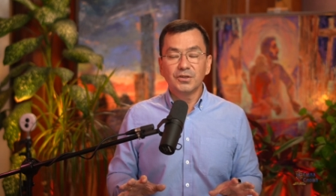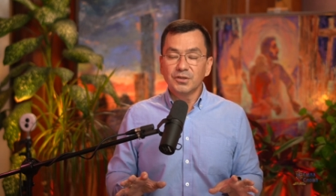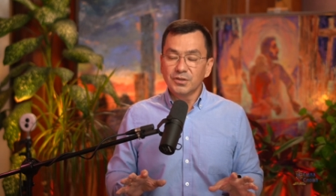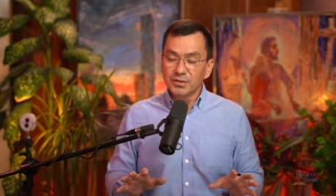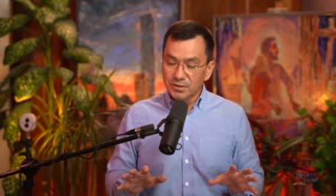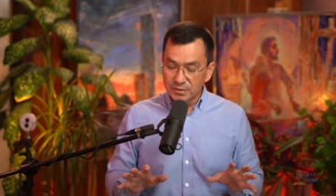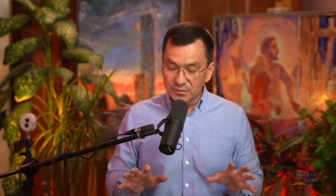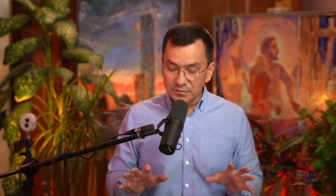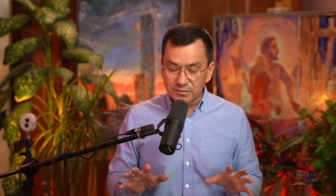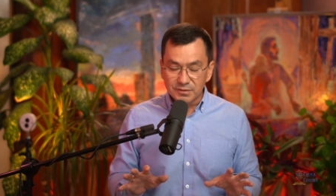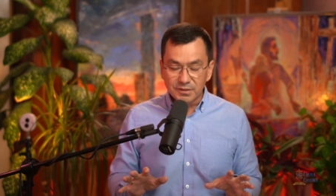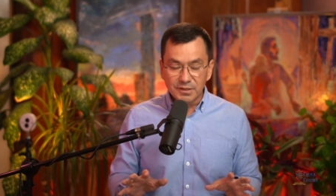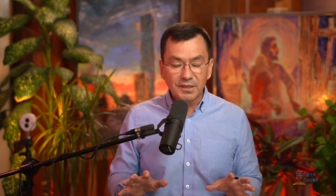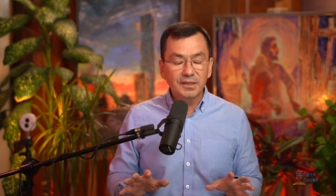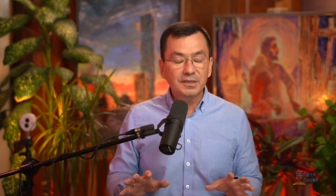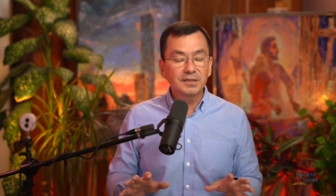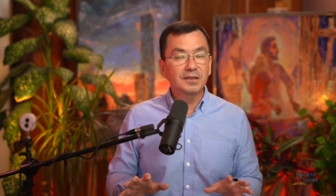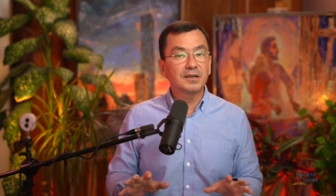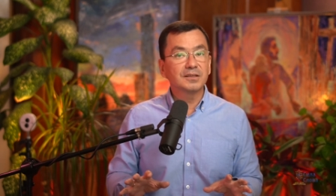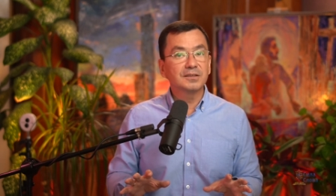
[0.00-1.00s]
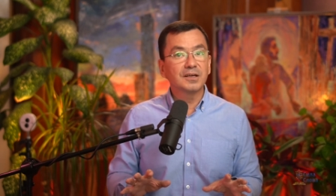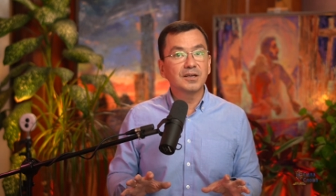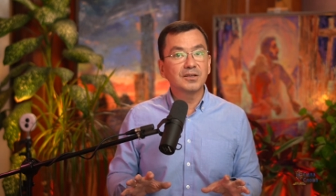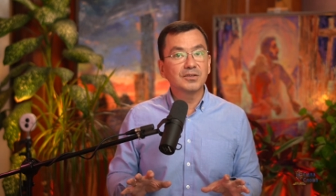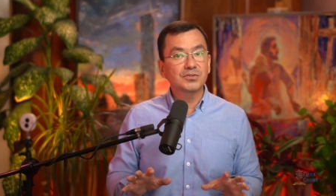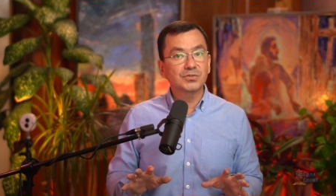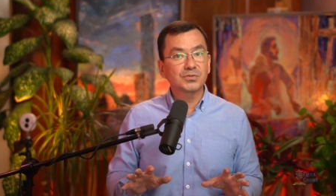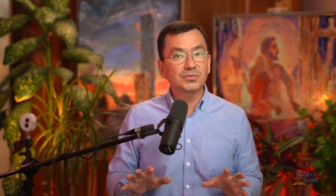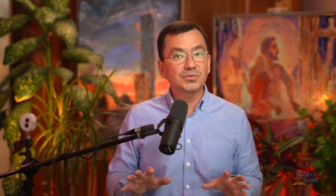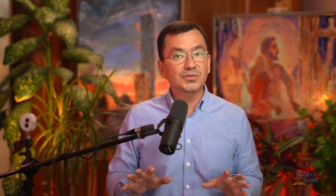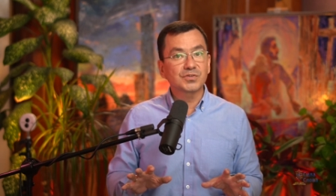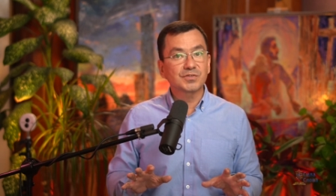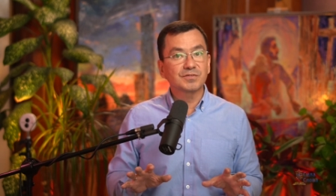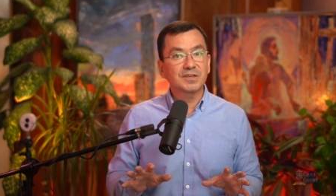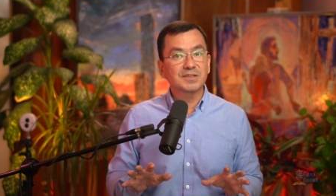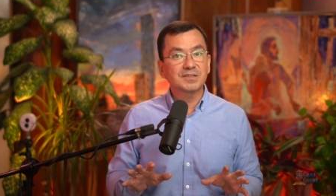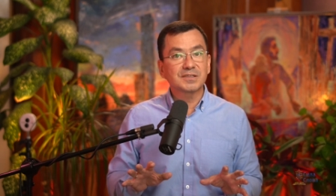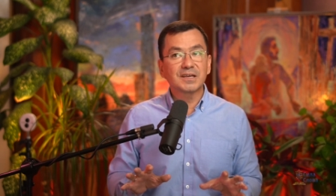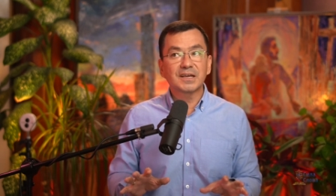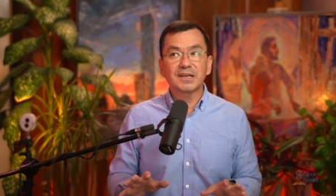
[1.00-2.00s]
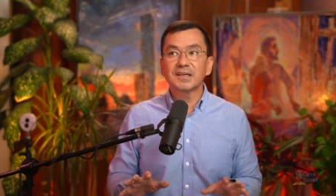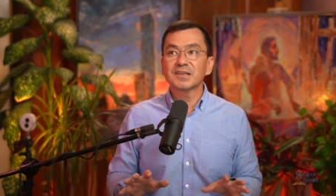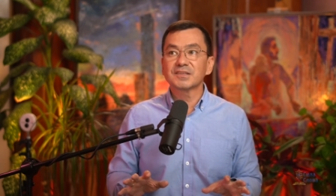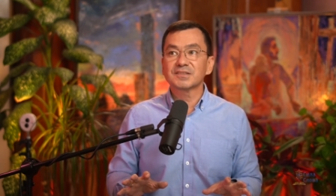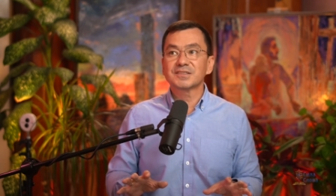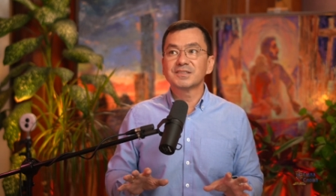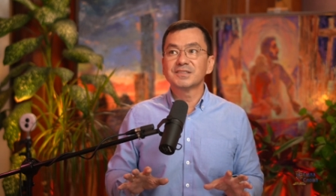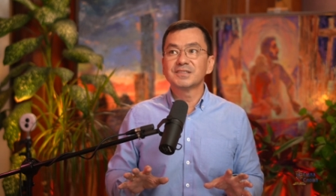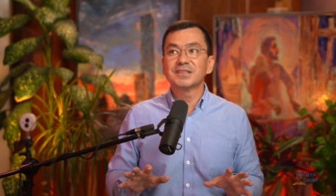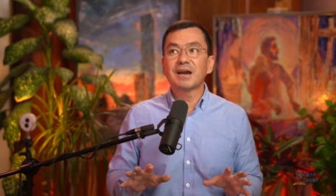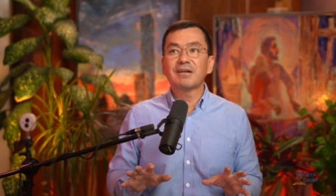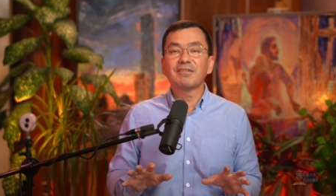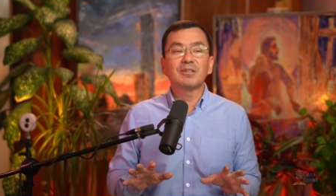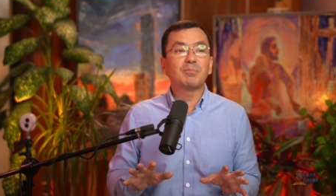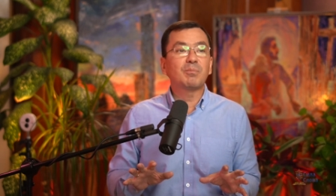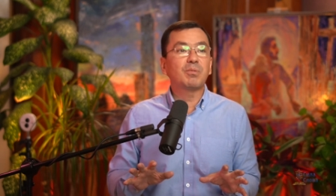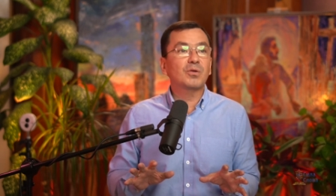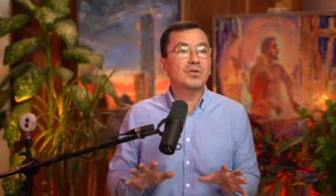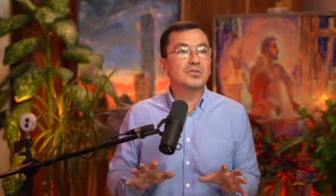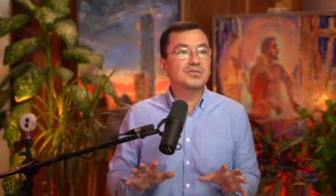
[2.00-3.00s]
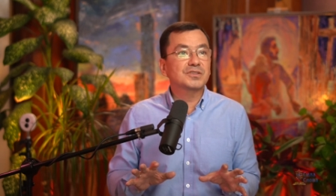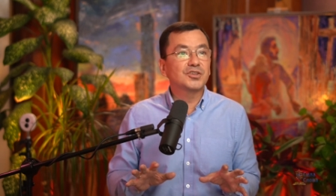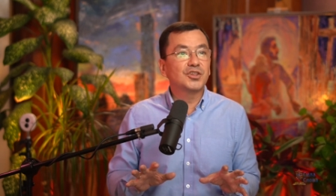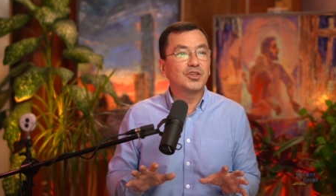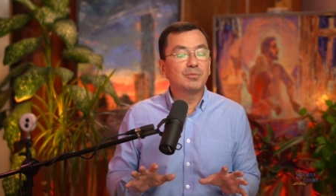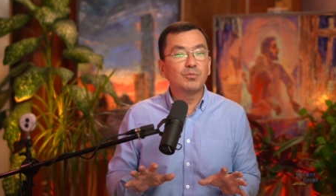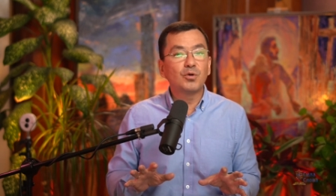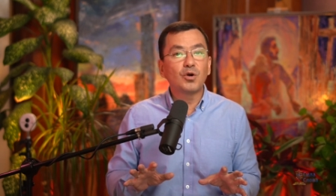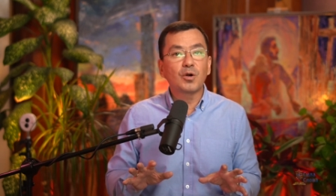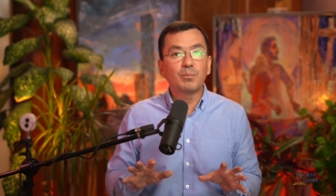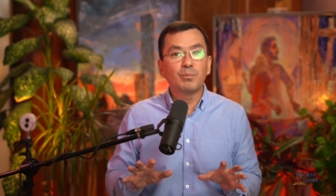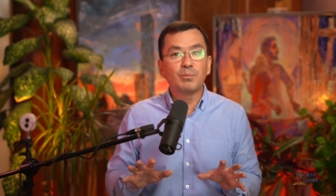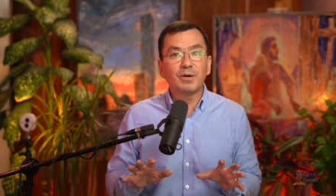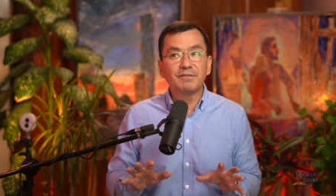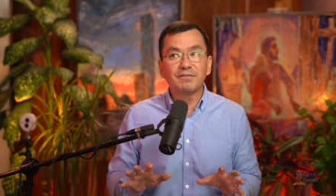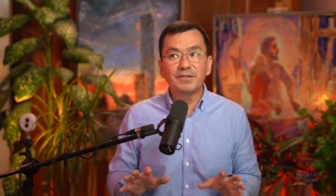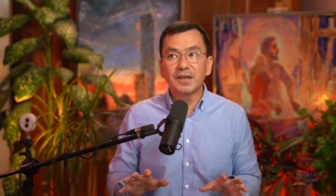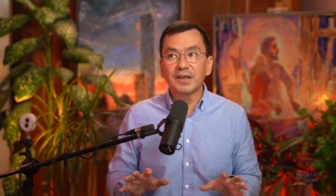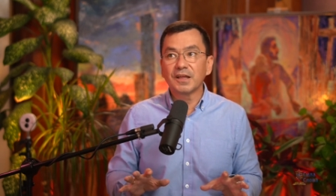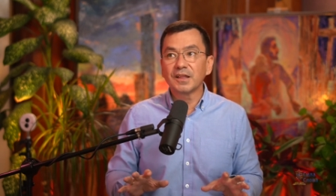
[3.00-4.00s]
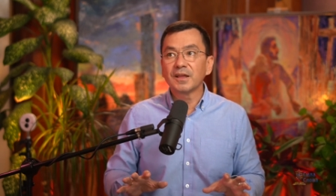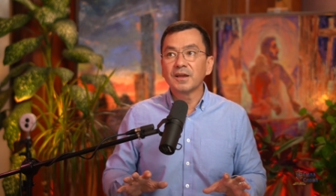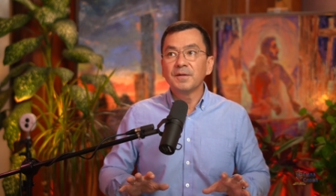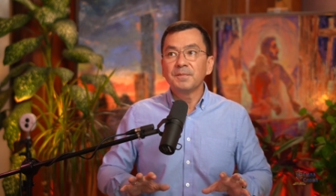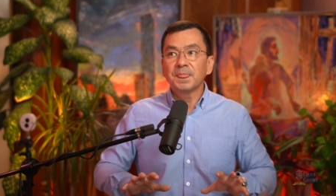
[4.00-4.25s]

И в день, когда Иисус воскрес, дьявол просто не мог поверить.